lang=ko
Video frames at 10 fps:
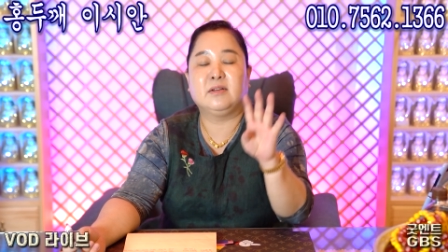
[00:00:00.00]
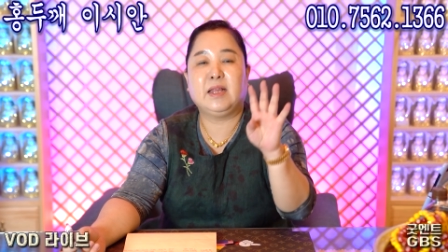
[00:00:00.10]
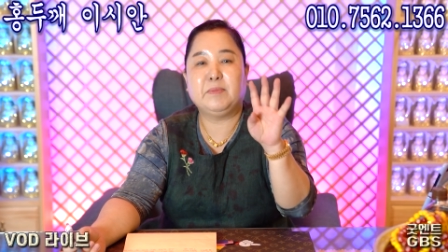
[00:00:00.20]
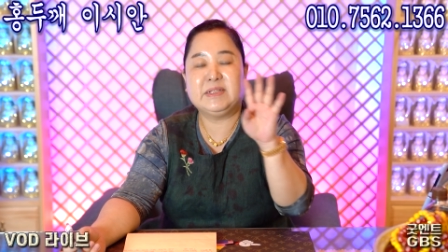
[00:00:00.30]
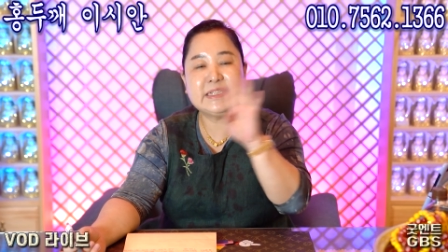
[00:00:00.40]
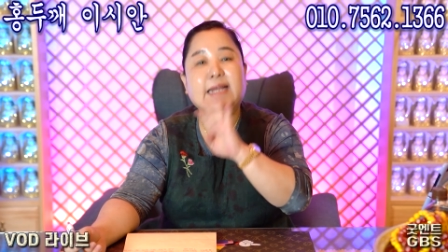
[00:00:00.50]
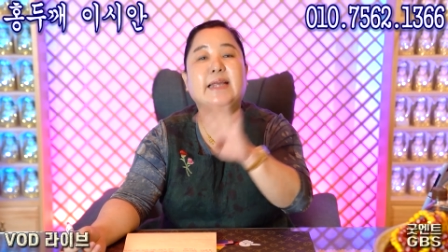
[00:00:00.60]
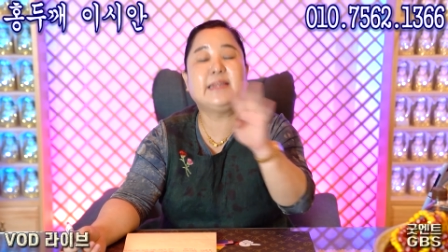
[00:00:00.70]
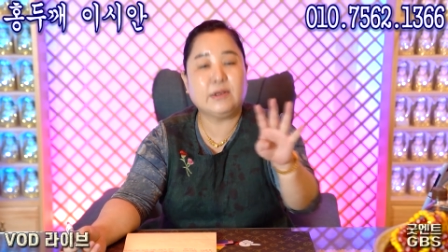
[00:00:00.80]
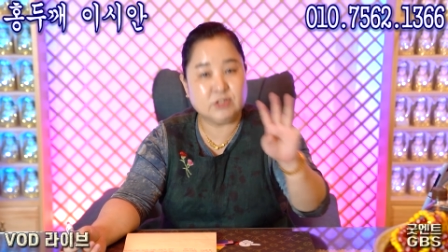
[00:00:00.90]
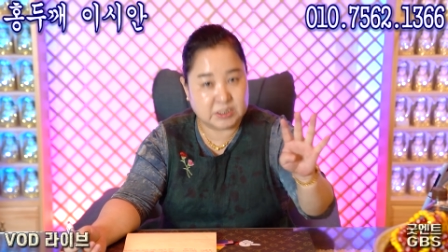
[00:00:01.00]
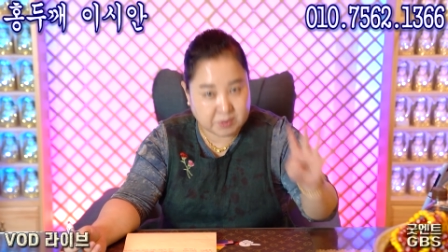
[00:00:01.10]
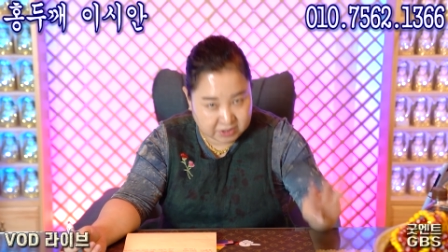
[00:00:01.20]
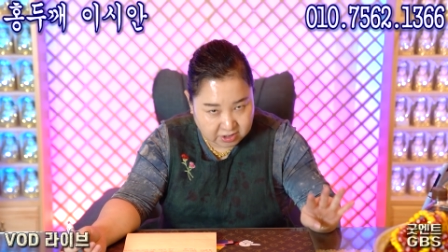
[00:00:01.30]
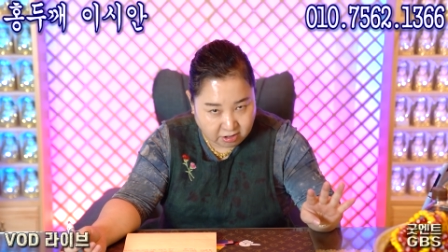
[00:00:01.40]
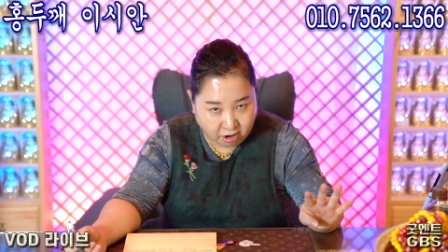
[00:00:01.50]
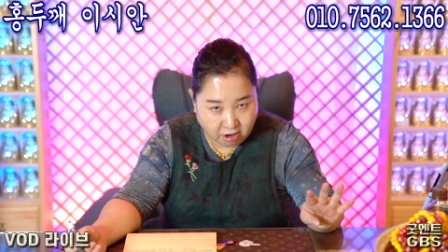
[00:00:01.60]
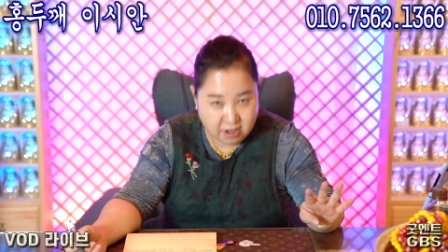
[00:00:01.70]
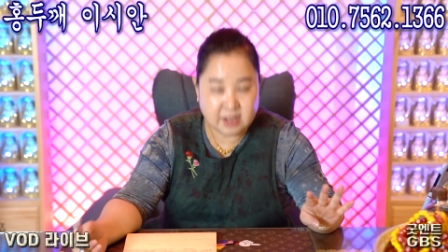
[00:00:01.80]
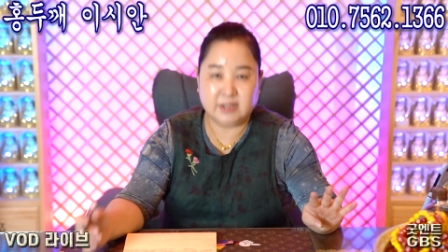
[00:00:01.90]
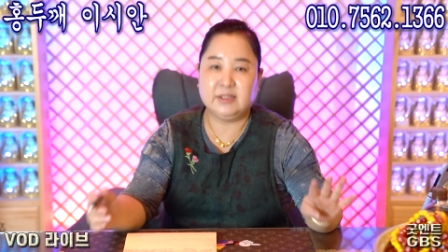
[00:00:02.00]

그 다음에 차례대로 집어넣을 거, 음.